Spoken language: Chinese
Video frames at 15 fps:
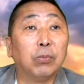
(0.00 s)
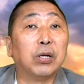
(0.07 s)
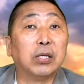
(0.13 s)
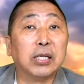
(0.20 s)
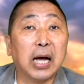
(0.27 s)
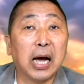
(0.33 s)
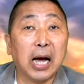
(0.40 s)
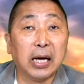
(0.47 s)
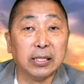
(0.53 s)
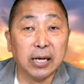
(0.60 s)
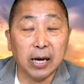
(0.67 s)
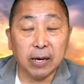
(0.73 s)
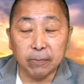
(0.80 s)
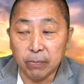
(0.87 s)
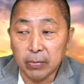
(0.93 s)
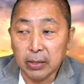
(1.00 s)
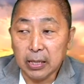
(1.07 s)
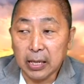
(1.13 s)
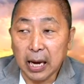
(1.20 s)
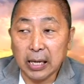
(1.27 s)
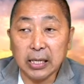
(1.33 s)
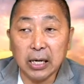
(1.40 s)
我不知道现在还在
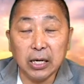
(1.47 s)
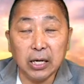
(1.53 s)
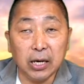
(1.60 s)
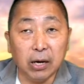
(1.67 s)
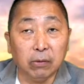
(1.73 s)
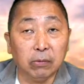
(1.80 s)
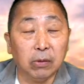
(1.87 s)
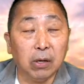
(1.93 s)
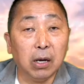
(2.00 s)
还在了